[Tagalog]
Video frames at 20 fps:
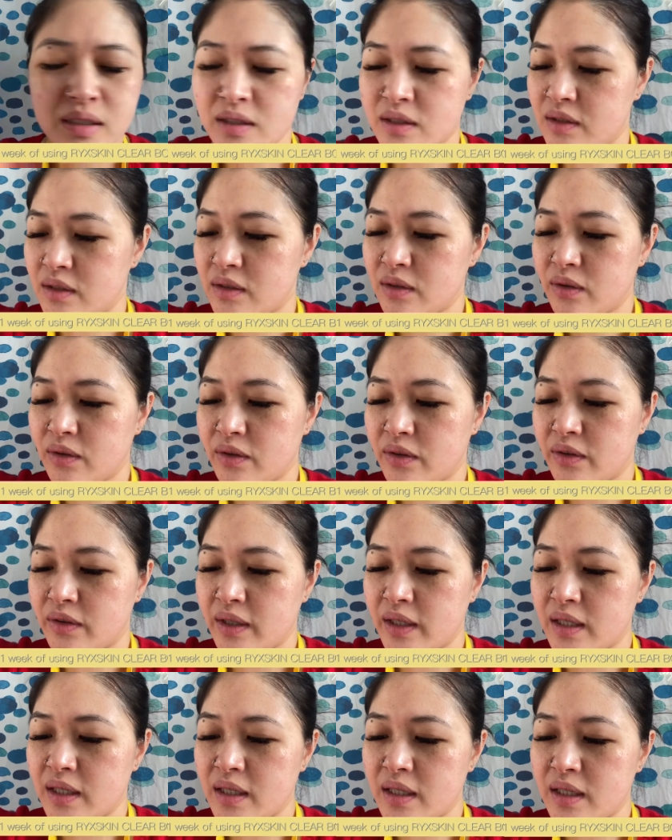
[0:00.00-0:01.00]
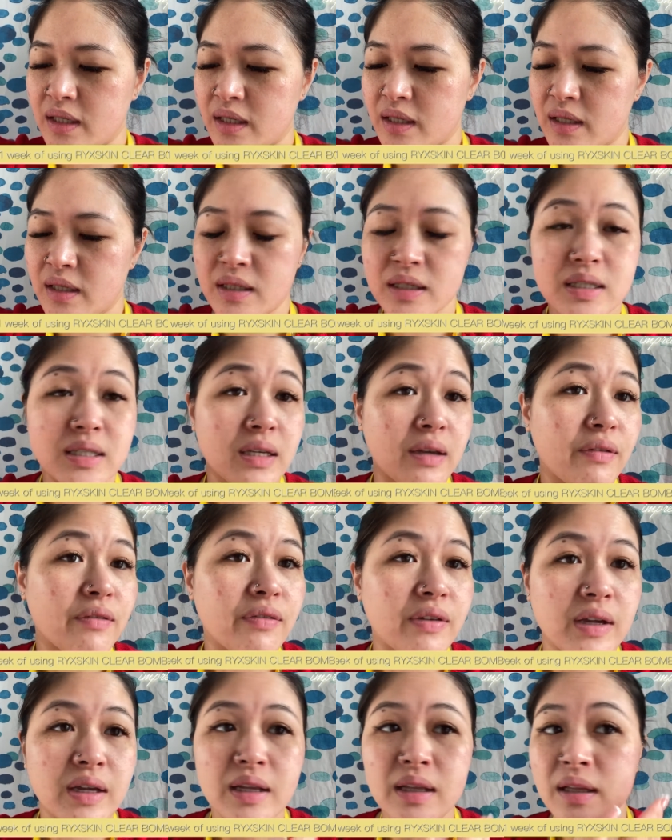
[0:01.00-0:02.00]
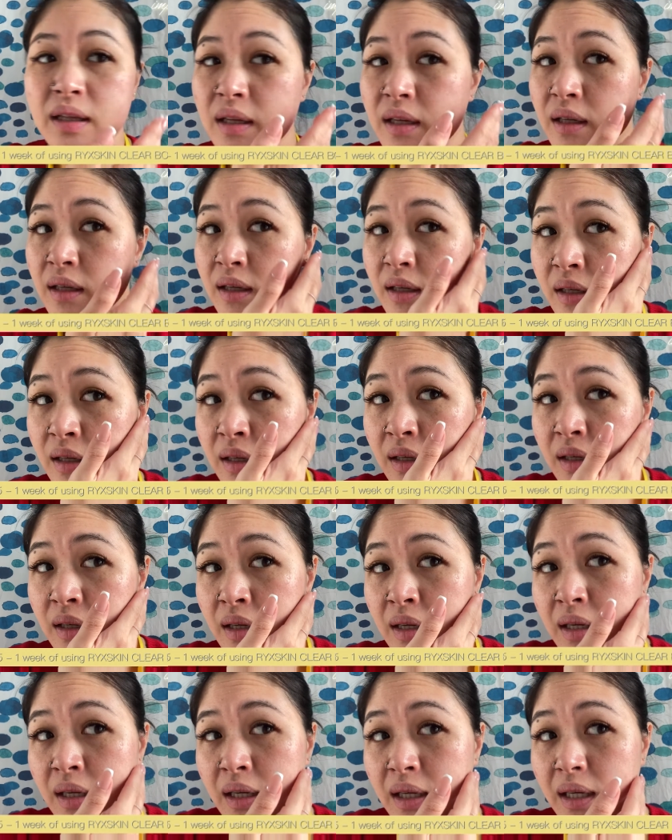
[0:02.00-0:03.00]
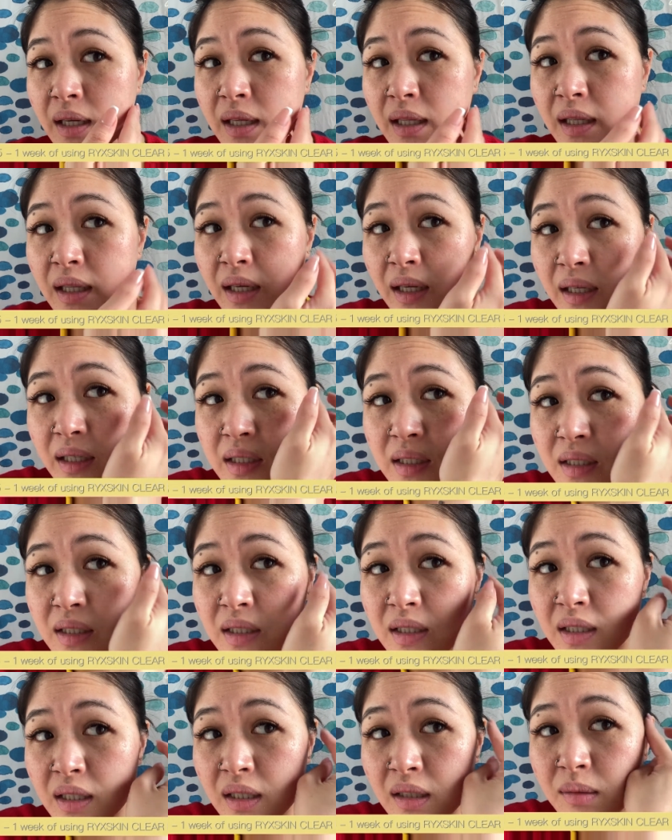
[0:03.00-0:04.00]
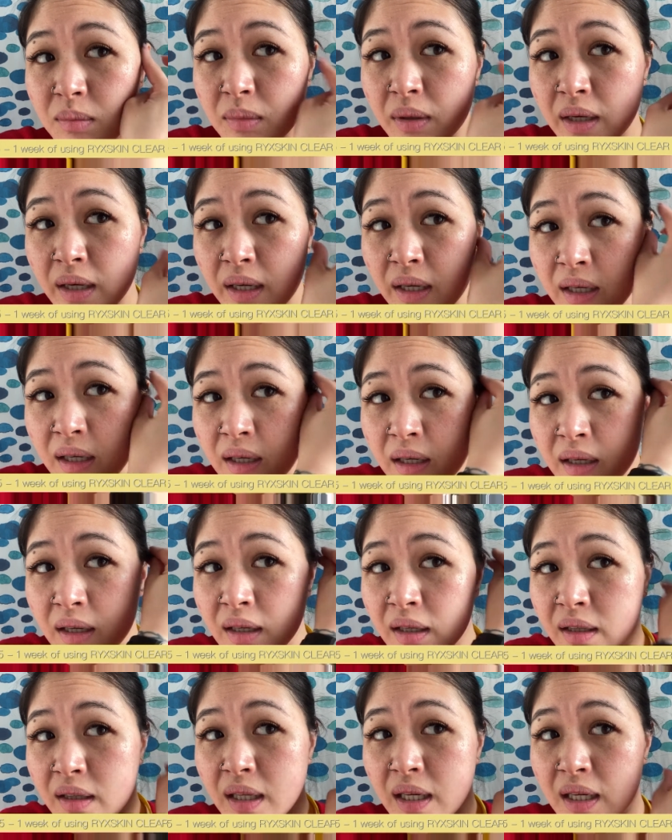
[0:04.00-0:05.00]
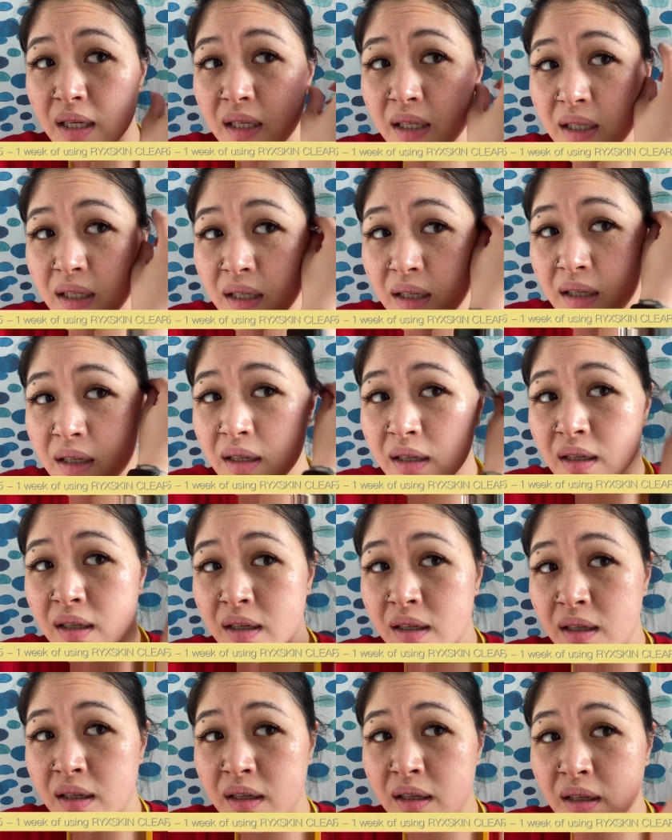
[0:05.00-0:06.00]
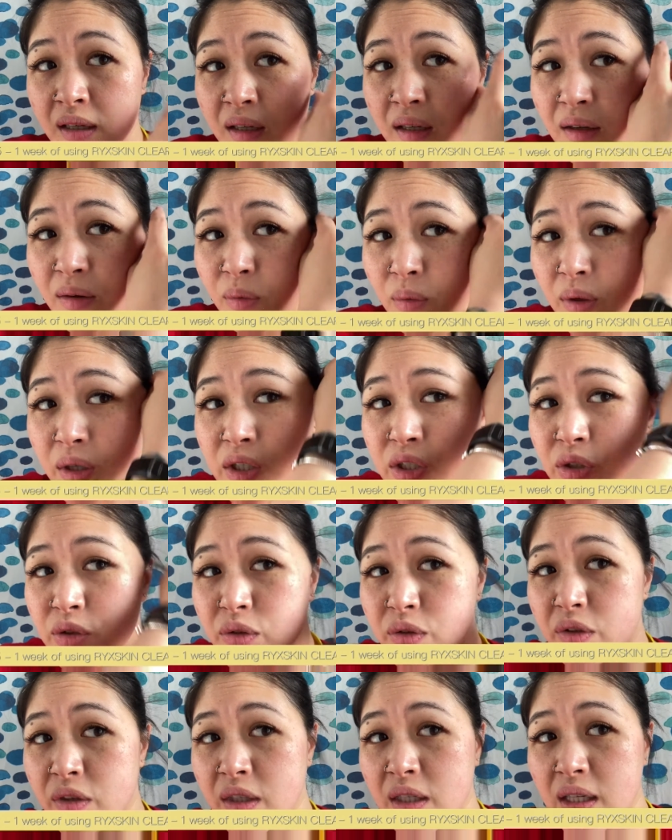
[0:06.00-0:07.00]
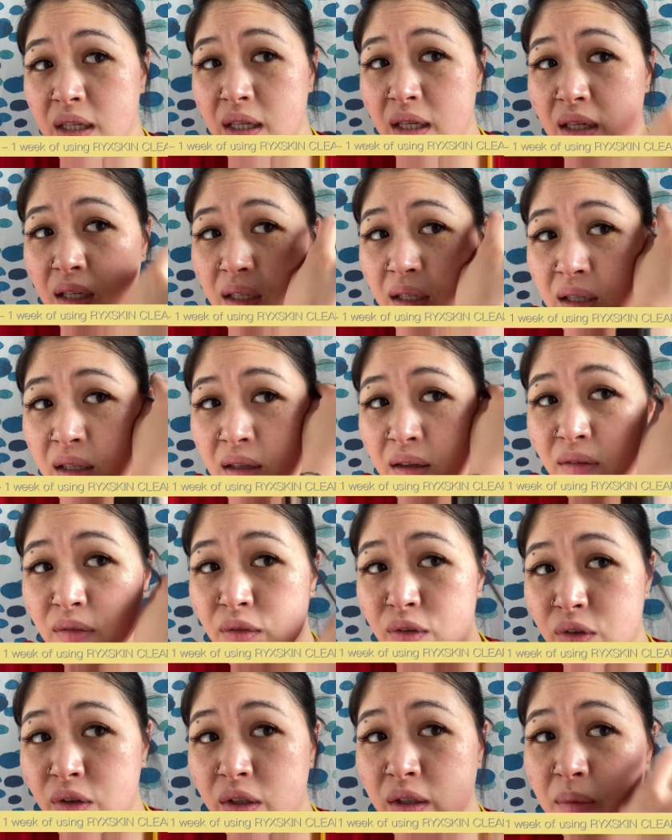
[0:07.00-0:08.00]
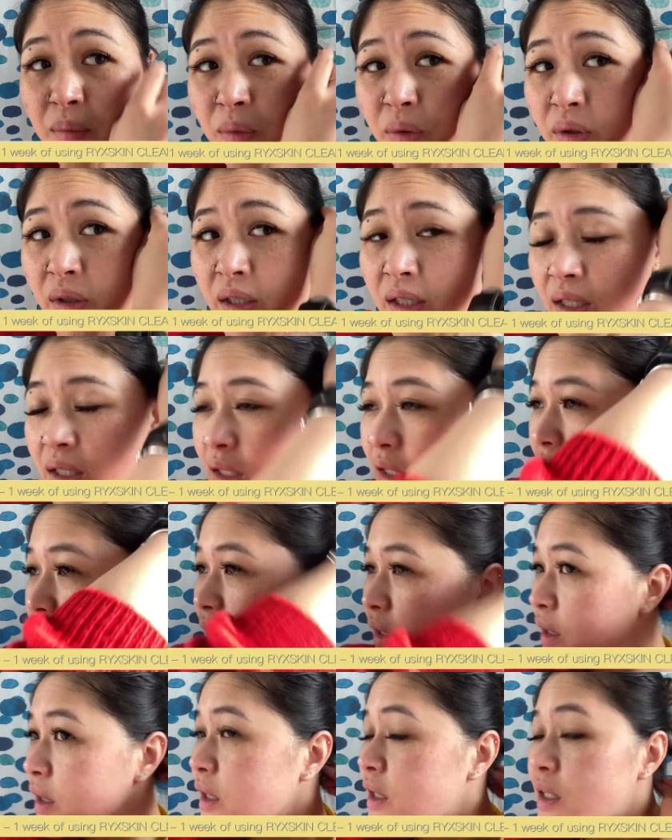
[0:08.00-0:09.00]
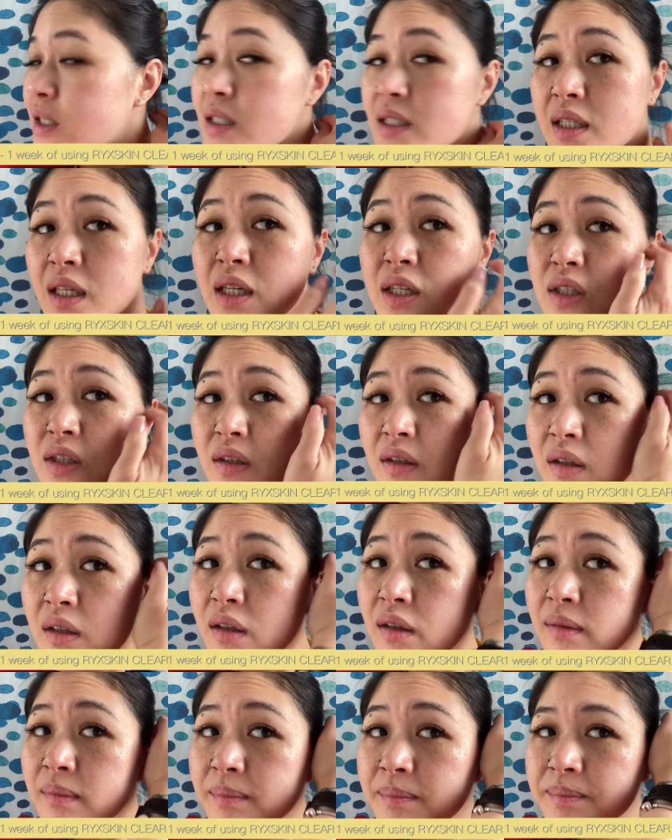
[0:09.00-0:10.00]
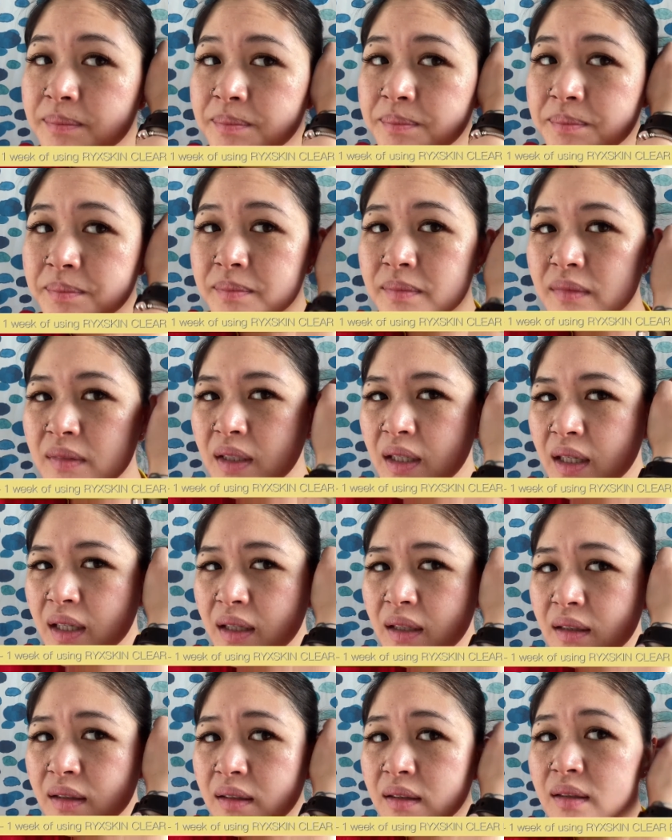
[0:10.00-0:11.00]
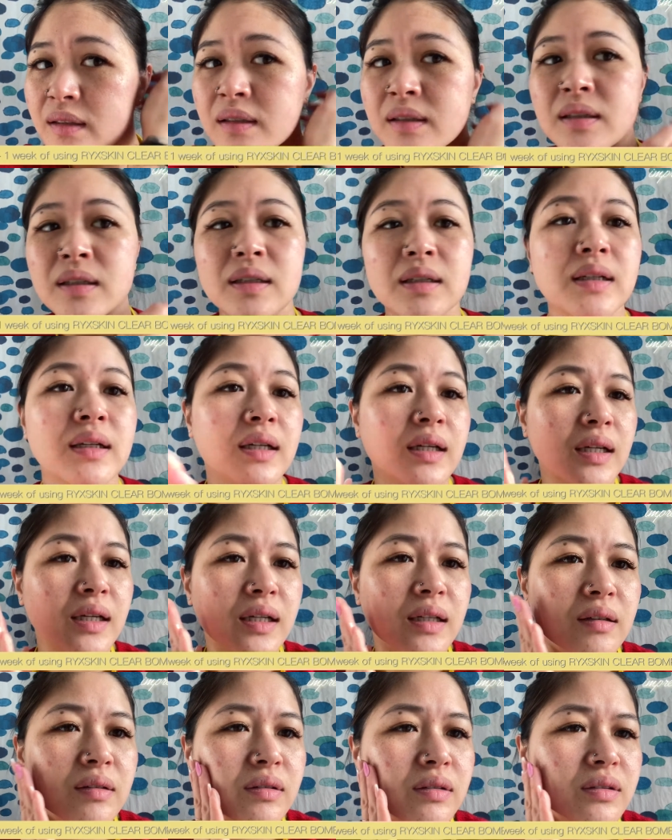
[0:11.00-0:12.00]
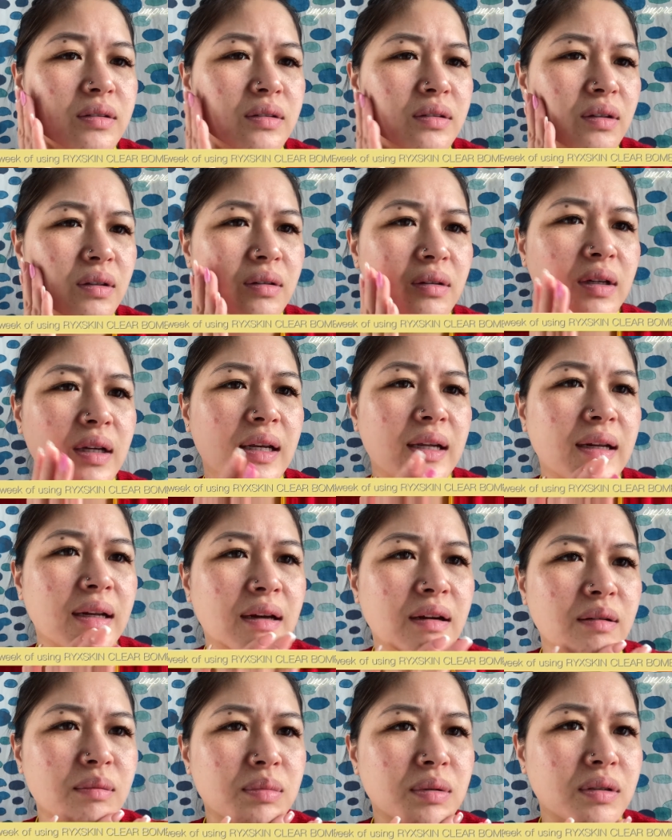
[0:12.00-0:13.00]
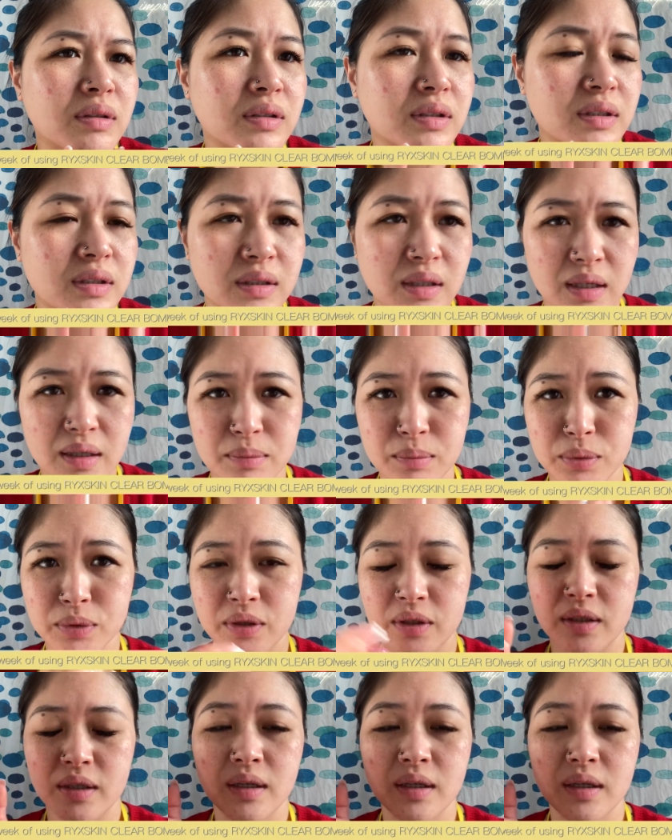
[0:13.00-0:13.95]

It's already 7. And I just did my daily wash routine for the morning session. And it looks okay now because I put